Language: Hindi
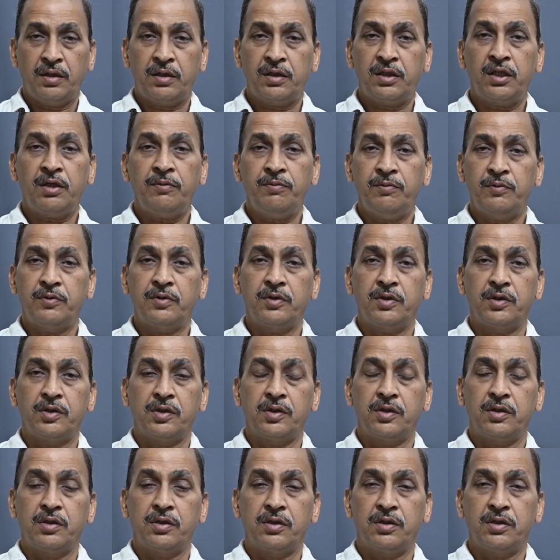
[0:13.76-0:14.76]
तब
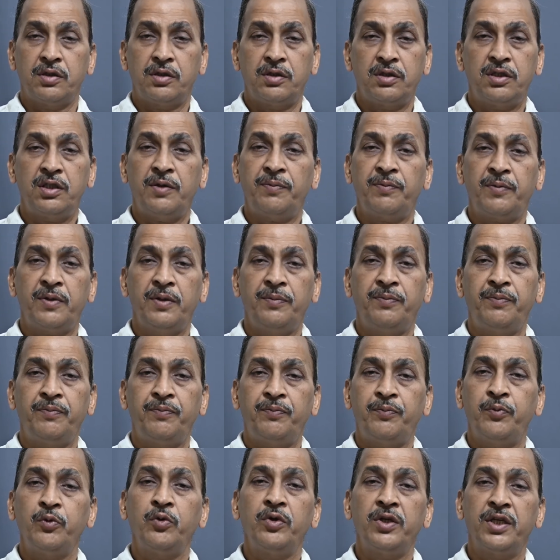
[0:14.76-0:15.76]
जबकि
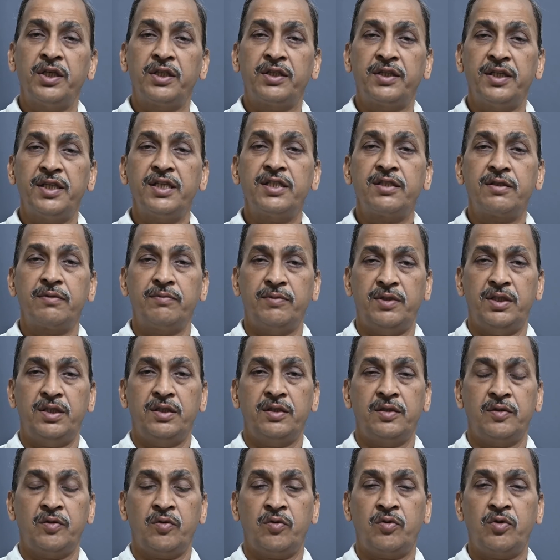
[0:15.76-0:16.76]
पूरे देश में
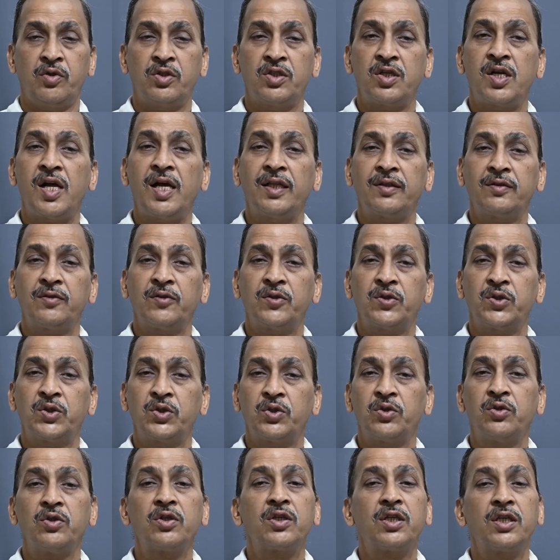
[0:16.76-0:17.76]
गुजरात को
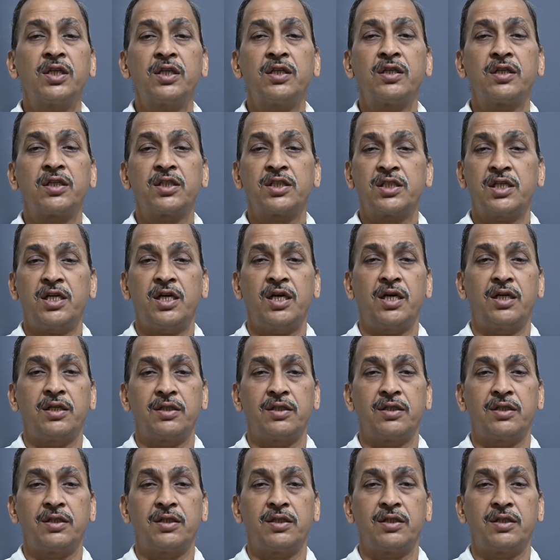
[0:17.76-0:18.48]
छोड़ के नशा